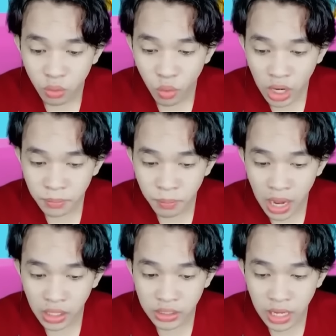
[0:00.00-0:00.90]
Kuat
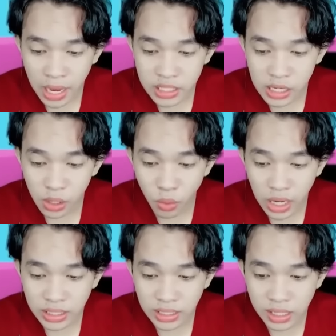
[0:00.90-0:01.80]
banget guys,
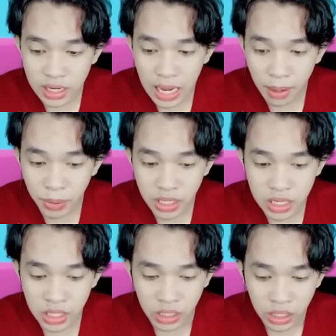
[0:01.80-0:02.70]
kekuatan kegelapan
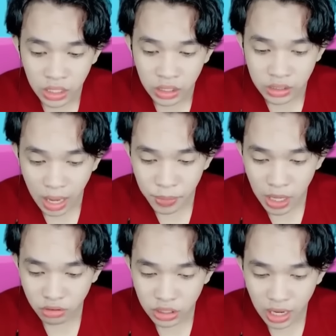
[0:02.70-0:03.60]
ini.
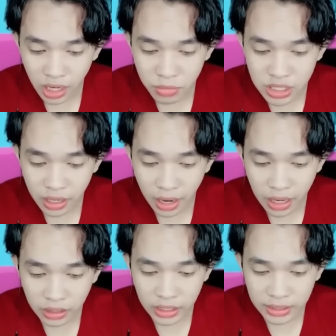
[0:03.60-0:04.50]
Tapi aku tidak akan menyerah
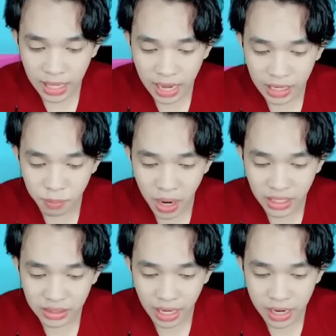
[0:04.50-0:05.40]
ya, kita akan
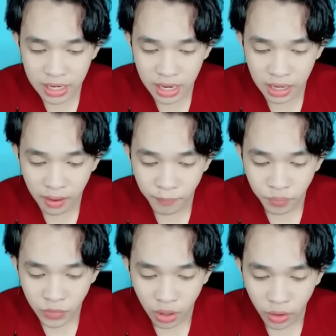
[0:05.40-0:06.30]
bantai dia.
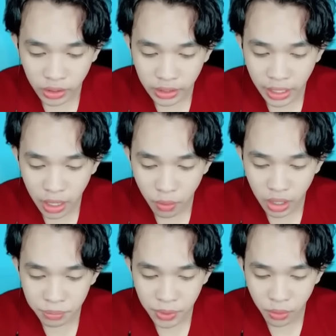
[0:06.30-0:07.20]
Oke, aku
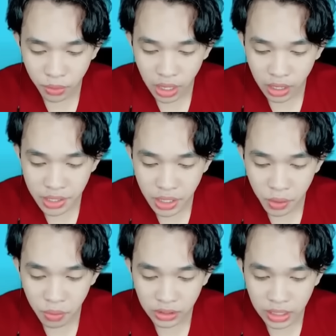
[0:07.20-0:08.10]
akan menggunakan
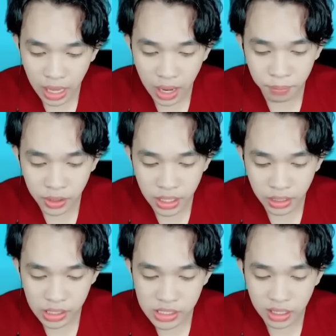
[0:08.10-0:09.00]
kekuatan api
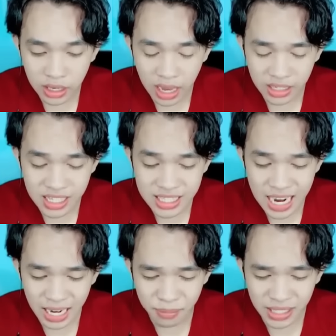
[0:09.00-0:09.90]
dan SK
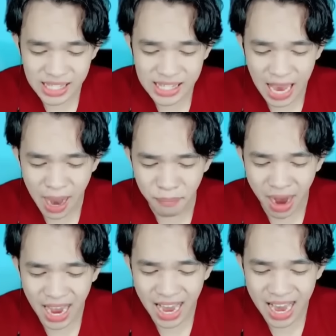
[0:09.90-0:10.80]
secara
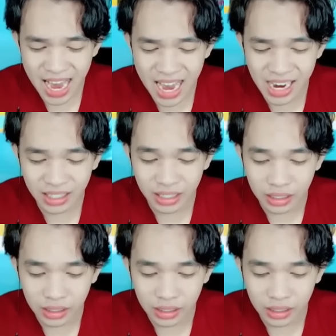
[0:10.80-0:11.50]
bersamaan.